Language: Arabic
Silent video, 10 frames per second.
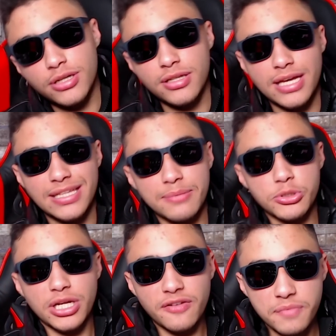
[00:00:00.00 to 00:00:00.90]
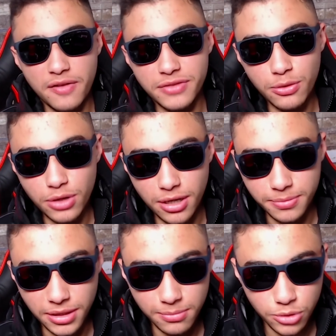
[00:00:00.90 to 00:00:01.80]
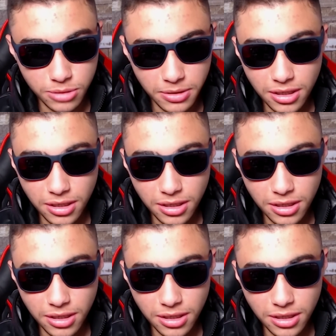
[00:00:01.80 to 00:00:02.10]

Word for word: شاء الله اداء مشرف بقى في دوري الابطال الموسم